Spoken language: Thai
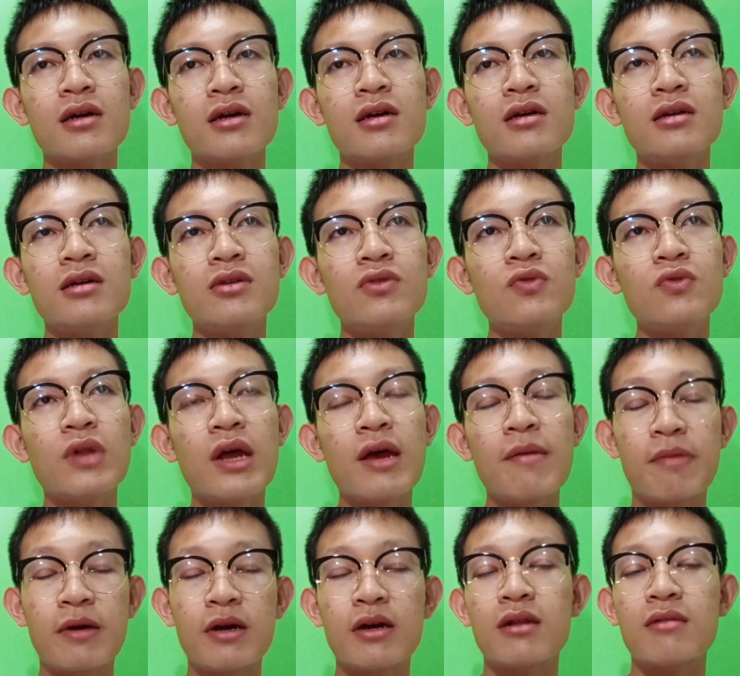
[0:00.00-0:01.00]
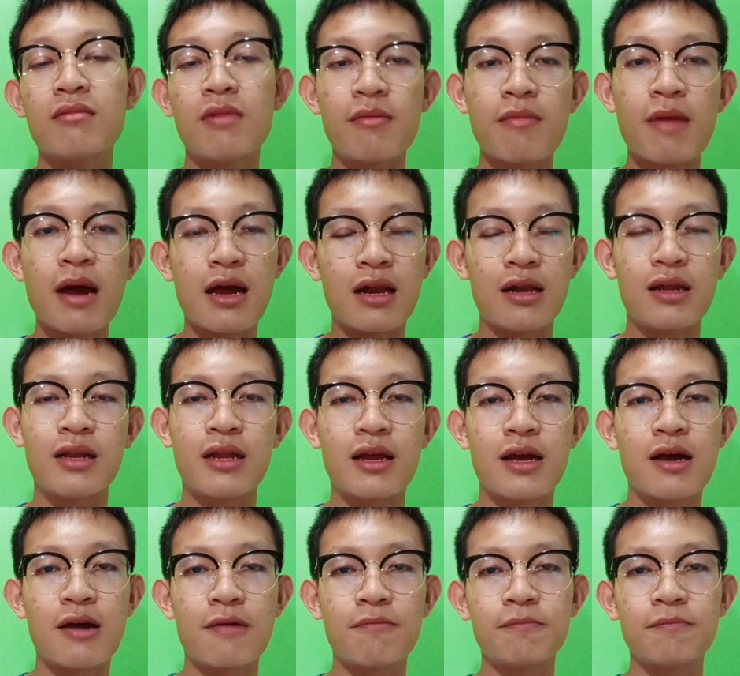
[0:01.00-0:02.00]
คือดูได้เพลินมากๆเลยนะ
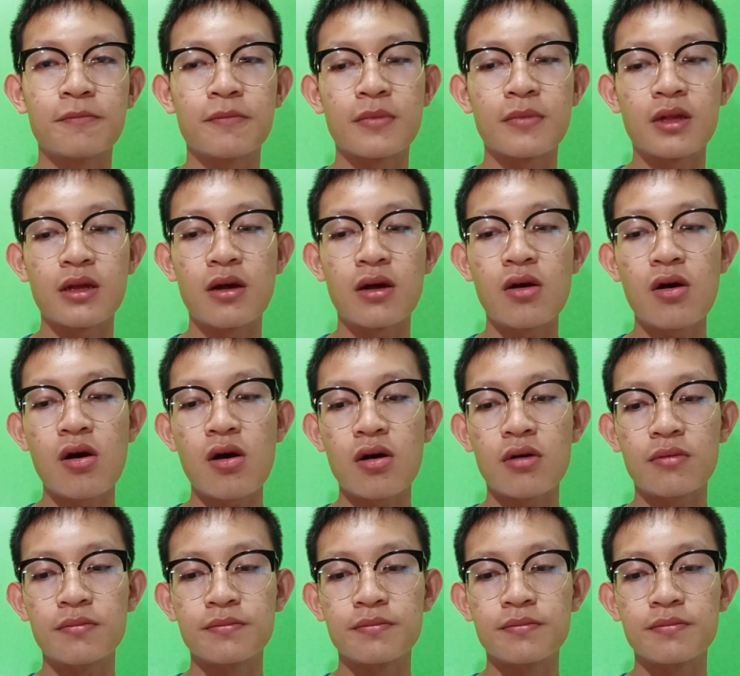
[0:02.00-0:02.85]
ครับแล้วก็